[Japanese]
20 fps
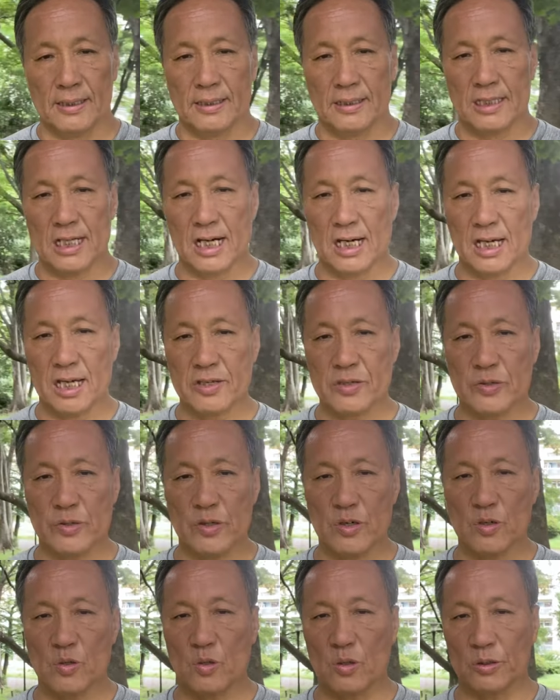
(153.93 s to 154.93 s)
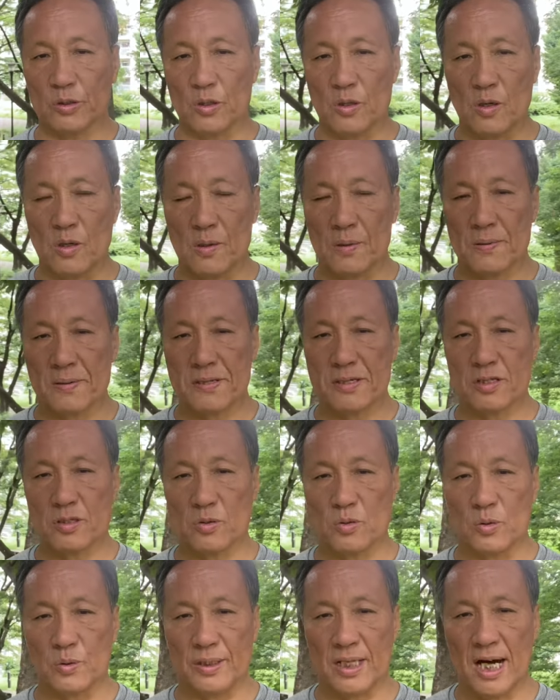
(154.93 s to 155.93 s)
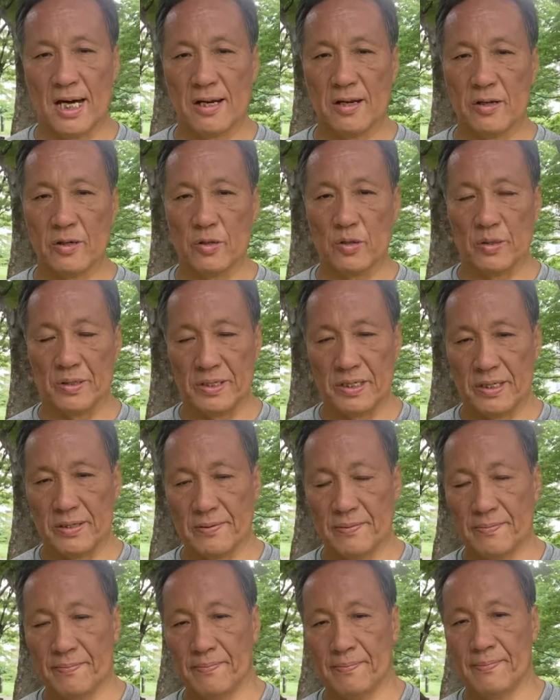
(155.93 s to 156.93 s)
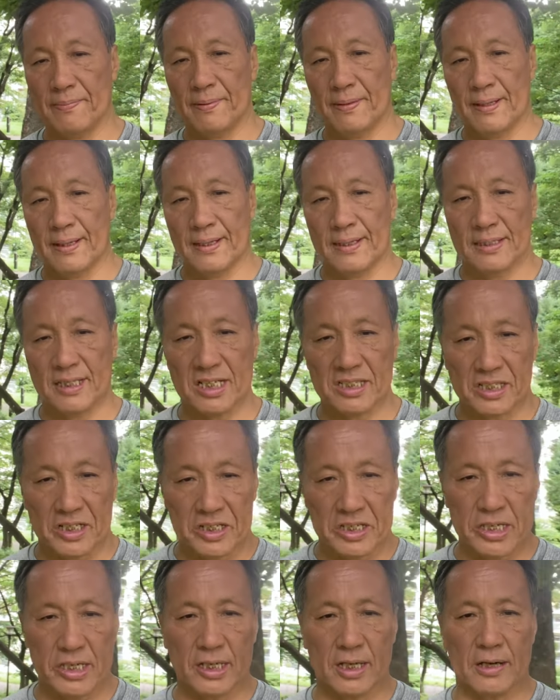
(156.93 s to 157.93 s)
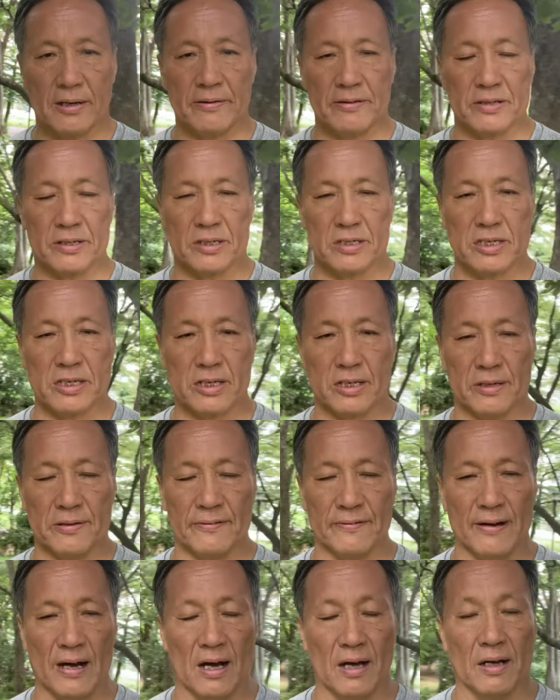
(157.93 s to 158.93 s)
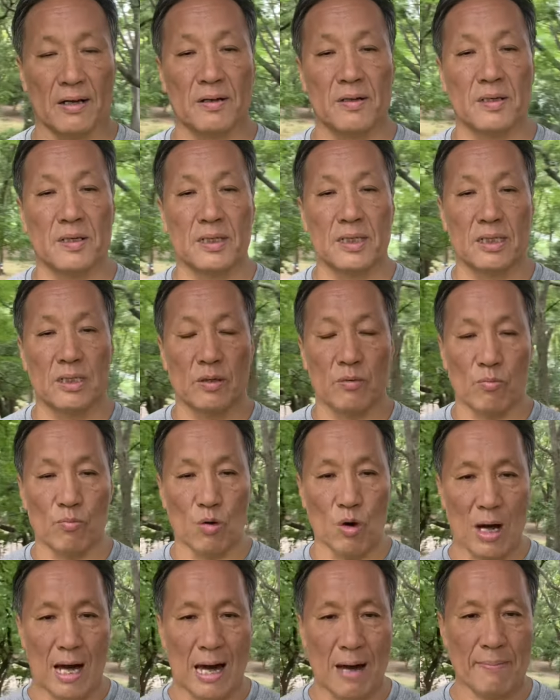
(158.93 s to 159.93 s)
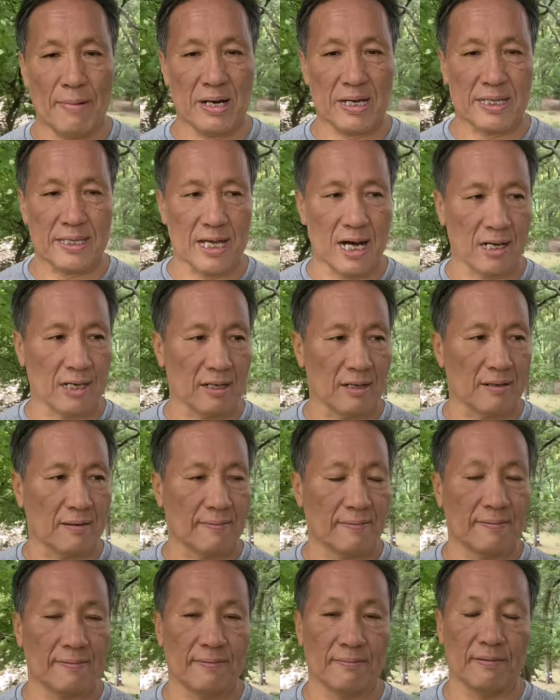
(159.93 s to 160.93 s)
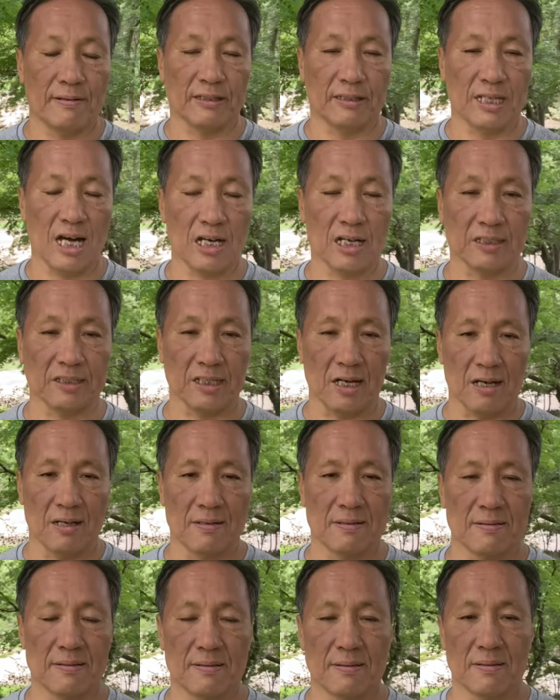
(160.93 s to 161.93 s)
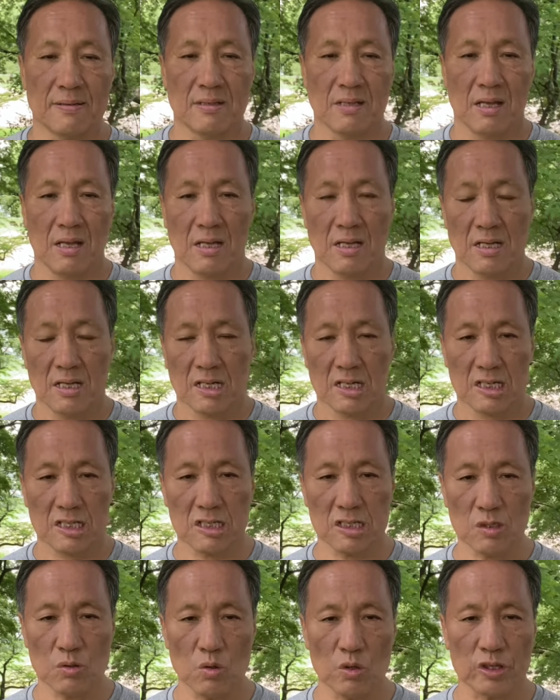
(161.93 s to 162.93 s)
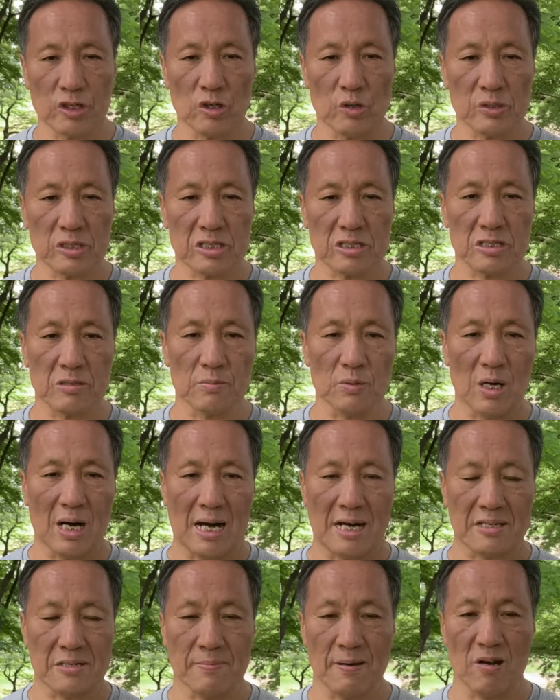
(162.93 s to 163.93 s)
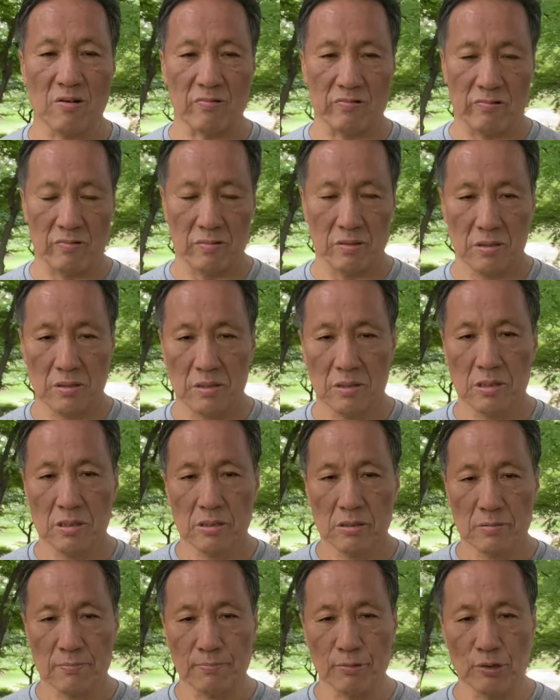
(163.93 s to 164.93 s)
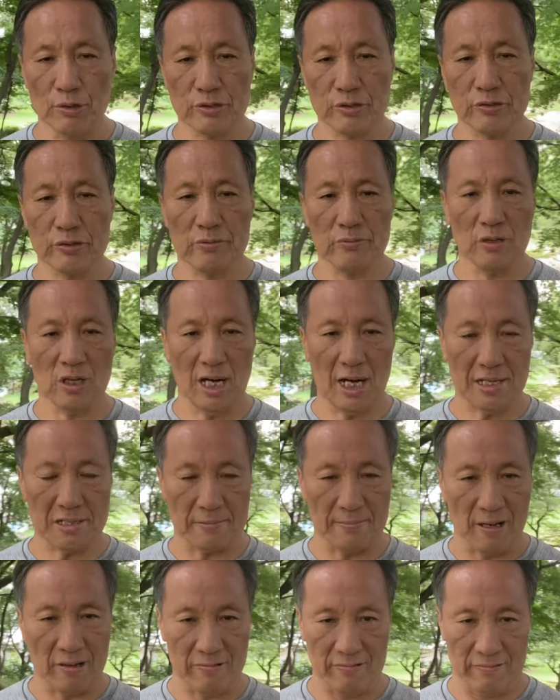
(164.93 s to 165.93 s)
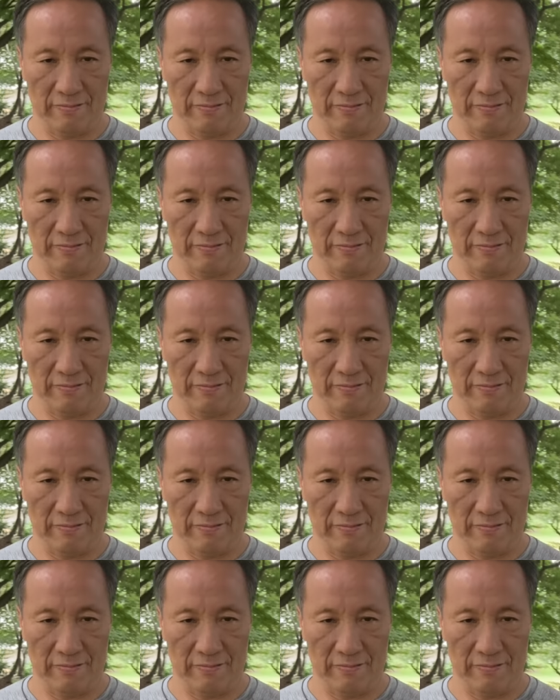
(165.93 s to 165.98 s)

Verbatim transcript: だからそういうこと、すぐ慣れるように。なぜ危険、危険は、もうあまりな、なかった。すぐ教室も始まる。募集も始まる。